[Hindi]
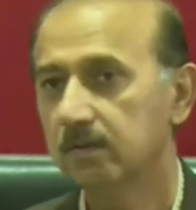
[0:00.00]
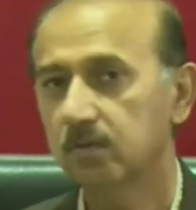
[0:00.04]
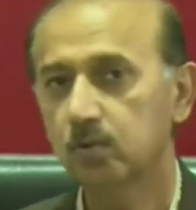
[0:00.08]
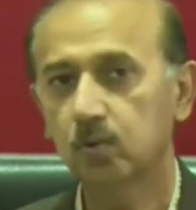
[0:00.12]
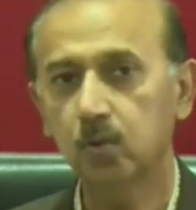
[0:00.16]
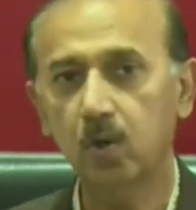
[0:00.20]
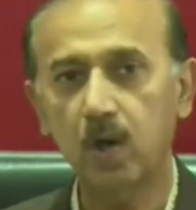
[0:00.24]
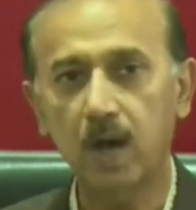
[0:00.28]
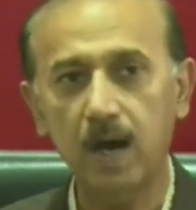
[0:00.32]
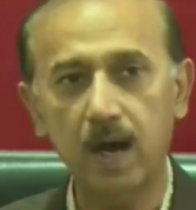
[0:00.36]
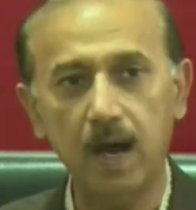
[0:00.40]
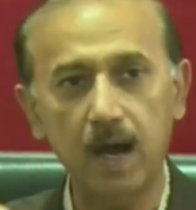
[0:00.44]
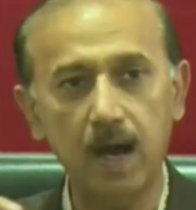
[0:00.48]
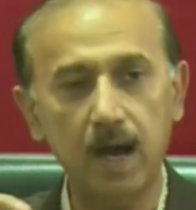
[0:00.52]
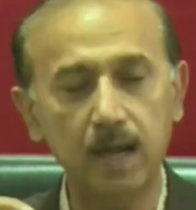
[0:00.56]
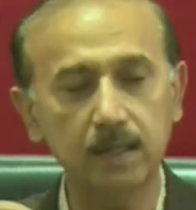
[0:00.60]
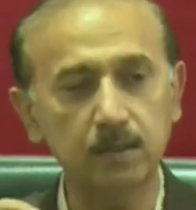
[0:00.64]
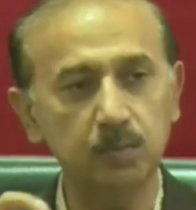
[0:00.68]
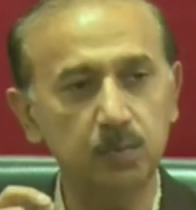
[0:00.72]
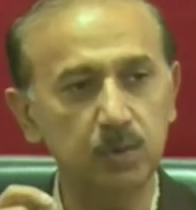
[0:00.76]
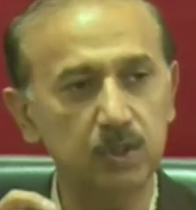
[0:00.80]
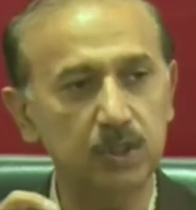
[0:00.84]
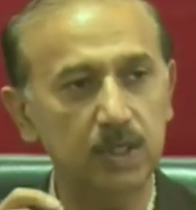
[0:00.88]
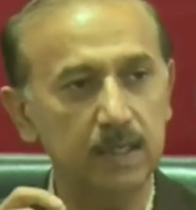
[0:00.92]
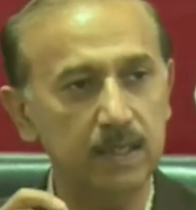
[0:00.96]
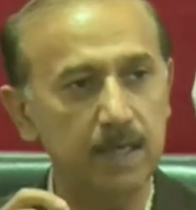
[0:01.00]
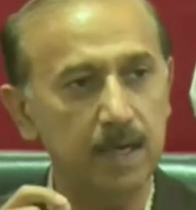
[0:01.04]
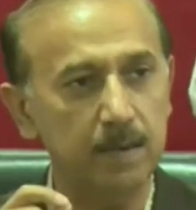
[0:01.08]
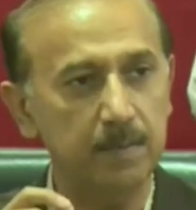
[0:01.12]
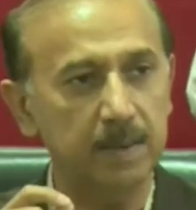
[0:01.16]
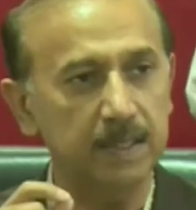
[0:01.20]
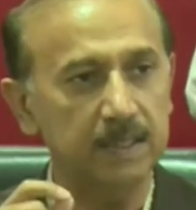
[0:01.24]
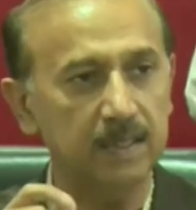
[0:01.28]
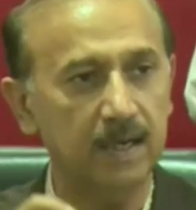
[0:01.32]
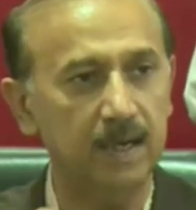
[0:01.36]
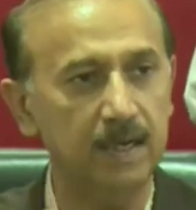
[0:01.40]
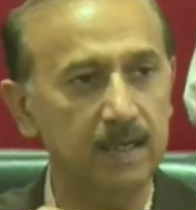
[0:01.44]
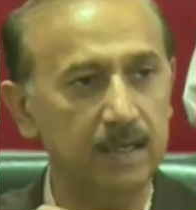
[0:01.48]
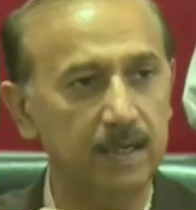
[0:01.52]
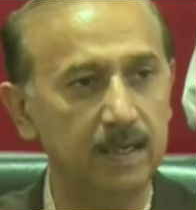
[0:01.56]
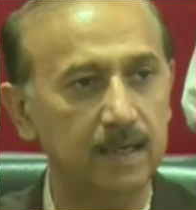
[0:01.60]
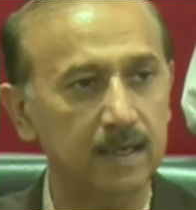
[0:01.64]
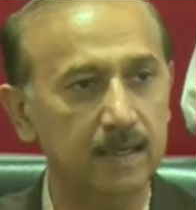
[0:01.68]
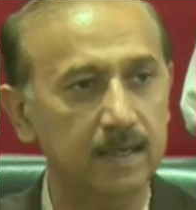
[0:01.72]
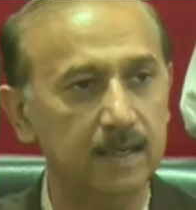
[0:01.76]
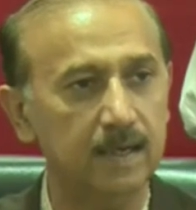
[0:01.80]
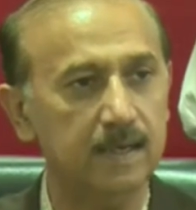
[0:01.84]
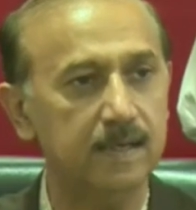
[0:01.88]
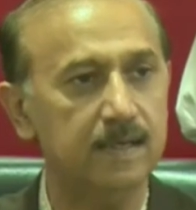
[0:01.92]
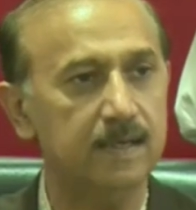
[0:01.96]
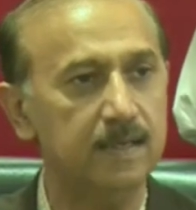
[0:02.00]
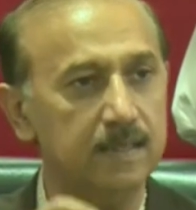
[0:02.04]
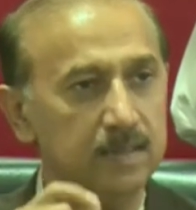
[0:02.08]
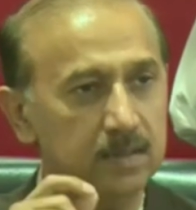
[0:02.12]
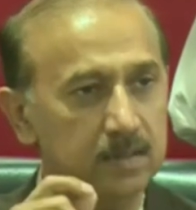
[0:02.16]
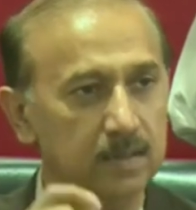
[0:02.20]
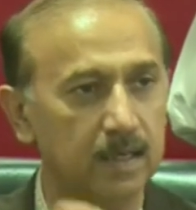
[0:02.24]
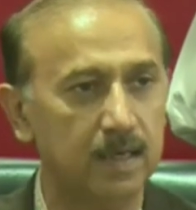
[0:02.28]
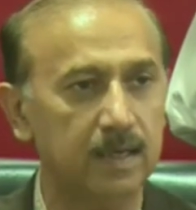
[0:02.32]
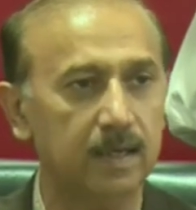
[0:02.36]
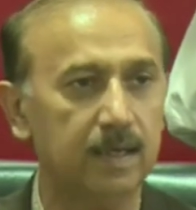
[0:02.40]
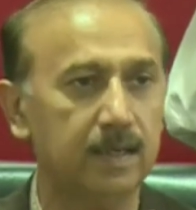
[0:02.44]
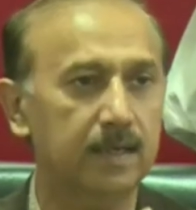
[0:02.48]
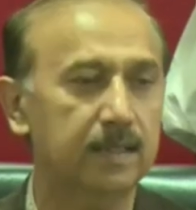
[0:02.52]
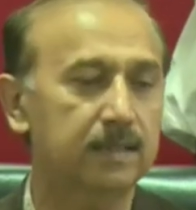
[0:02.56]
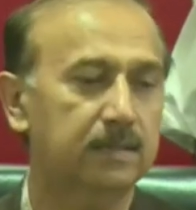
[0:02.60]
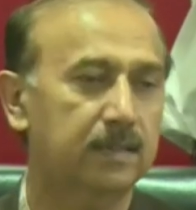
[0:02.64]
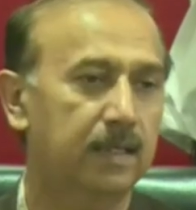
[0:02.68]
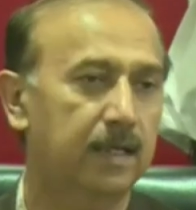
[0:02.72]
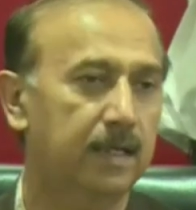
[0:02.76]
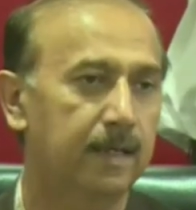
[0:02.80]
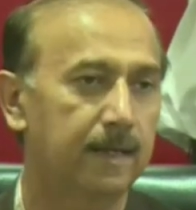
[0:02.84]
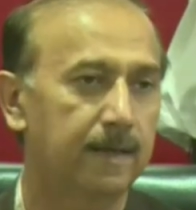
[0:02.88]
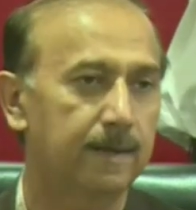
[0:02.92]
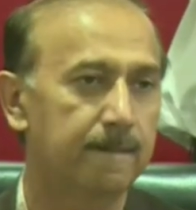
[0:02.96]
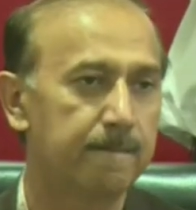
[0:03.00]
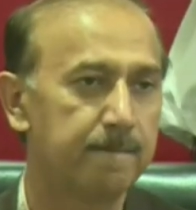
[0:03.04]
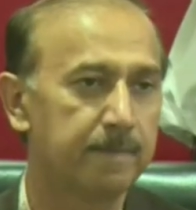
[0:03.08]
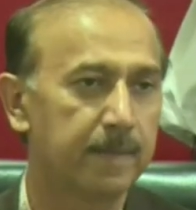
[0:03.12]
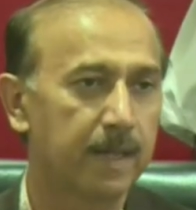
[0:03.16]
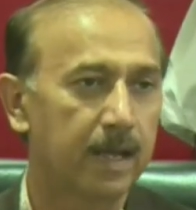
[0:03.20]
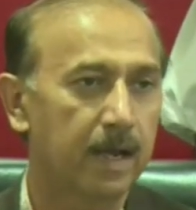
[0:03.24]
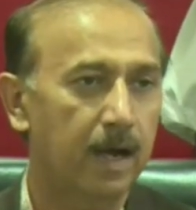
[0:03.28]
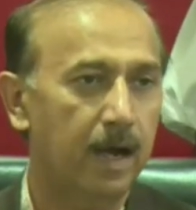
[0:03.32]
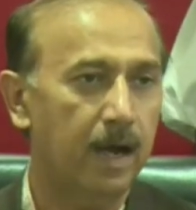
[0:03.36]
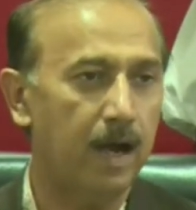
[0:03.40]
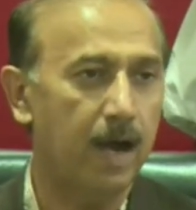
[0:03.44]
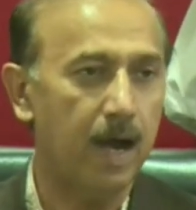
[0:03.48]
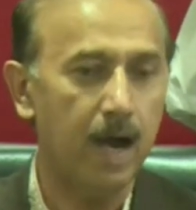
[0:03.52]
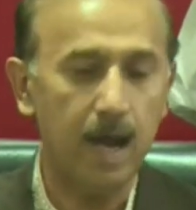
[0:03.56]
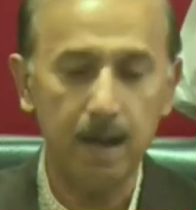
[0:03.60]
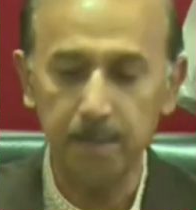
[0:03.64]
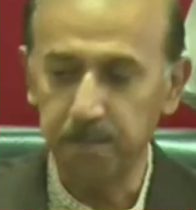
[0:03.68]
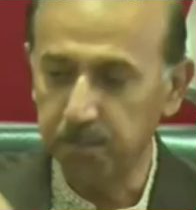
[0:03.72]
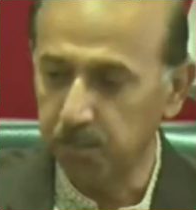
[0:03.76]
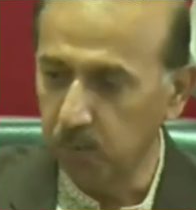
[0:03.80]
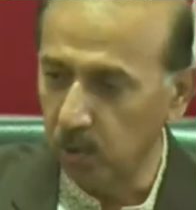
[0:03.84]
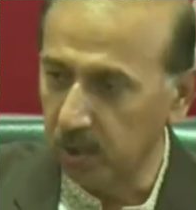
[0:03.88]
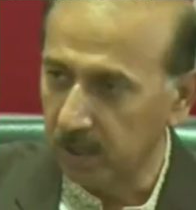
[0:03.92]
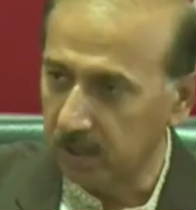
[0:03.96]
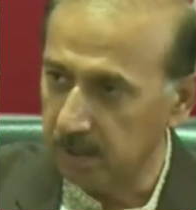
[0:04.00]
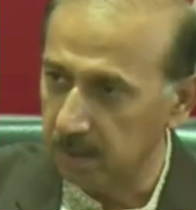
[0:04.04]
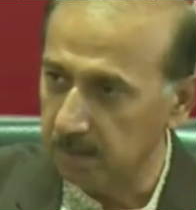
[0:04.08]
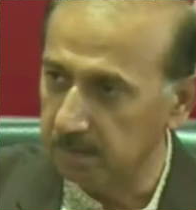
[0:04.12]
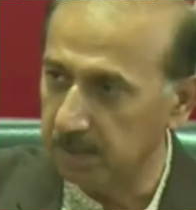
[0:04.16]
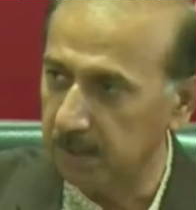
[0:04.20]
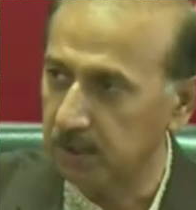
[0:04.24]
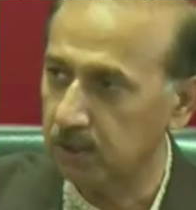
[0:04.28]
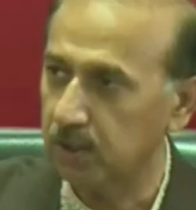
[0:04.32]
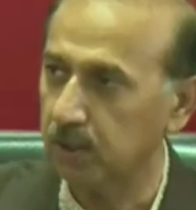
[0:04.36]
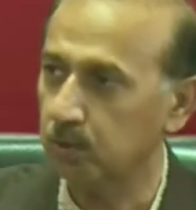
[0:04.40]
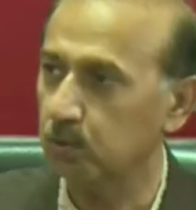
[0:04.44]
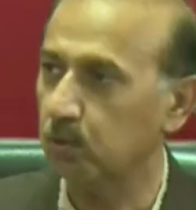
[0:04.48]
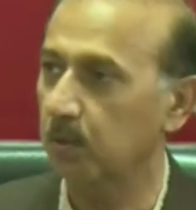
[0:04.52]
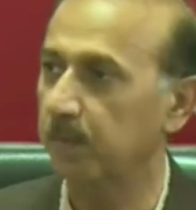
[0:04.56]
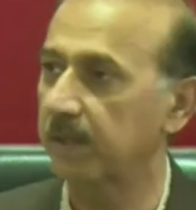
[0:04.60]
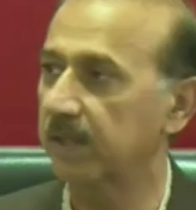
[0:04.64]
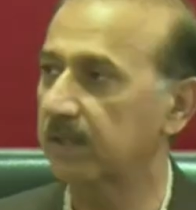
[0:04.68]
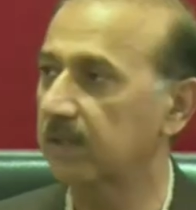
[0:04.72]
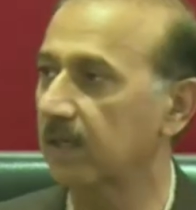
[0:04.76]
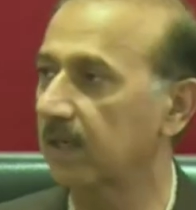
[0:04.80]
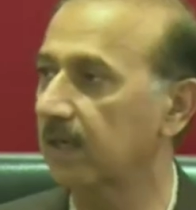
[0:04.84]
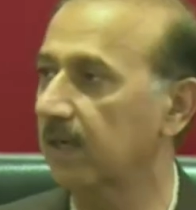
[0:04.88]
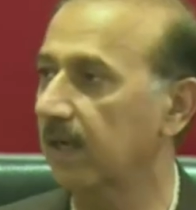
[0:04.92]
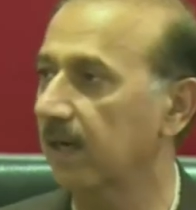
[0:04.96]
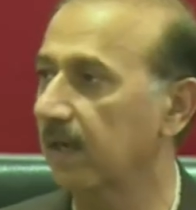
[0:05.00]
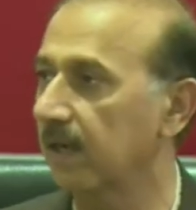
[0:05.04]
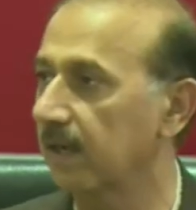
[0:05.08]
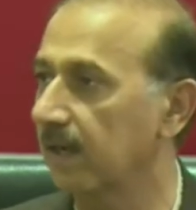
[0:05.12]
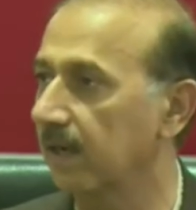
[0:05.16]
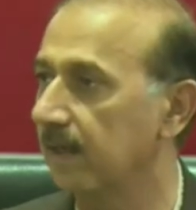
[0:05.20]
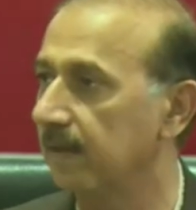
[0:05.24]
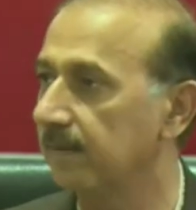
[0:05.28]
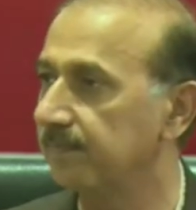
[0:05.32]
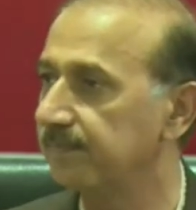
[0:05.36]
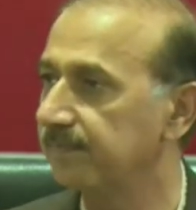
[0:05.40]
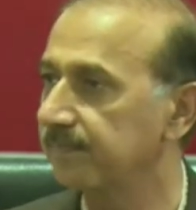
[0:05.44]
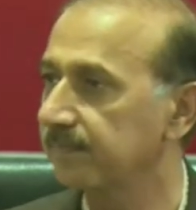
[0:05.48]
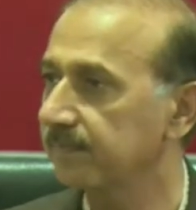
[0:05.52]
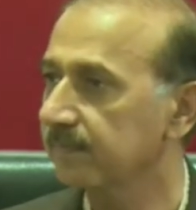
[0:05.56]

तो आज मुझे ये बताएं कि किस तरीके से आप मुल्क की मीशत को बेहतर करेंगे